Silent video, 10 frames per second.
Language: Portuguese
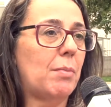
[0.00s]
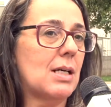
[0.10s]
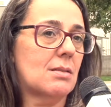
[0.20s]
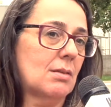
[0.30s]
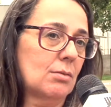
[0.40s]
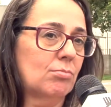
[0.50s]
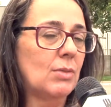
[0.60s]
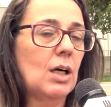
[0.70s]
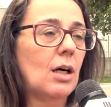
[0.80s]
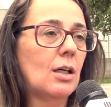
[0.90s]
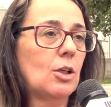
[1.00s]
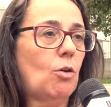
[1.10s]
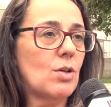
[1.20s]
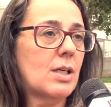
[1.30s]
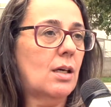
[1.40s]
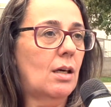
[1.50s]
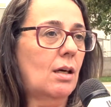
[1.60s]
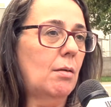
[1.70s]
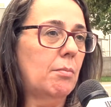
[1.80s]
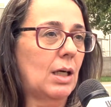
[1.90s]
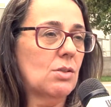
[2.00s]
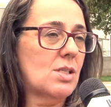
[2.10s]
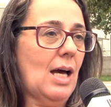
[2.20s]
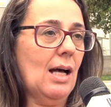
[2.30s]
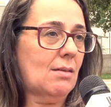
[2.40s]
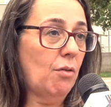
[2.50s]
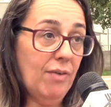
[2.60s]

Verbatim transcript: mas não, não consegui manusear tão